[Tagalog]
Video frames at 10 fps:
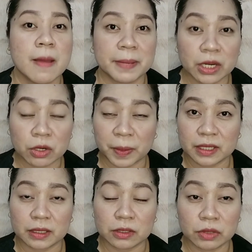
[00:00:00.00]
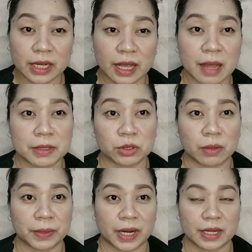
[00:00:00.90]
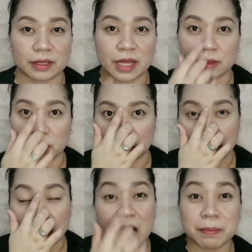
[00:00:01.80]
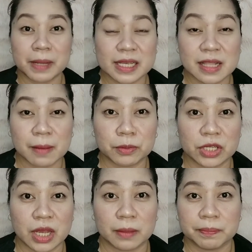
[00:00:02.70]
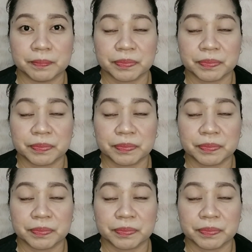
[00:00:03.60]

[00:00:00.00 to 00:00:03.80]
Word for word: Pero pang, nung ginagamit ko ang product na ito, ang bilis lang po niyang